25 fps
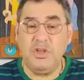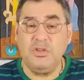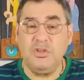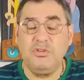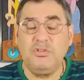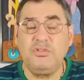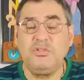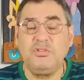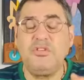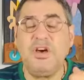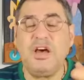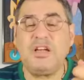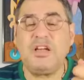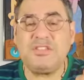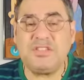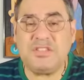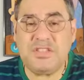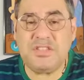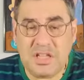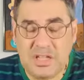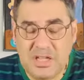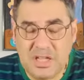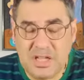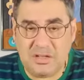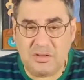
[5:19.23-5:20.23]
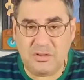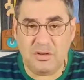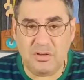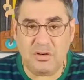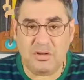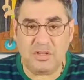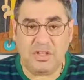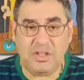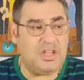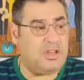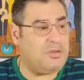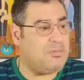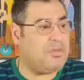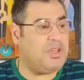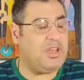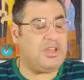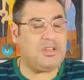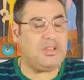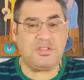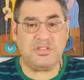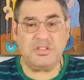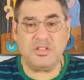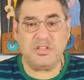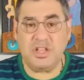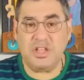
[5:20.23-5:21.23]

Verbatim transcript: Üniversiteye geliyor. 20 yaşında,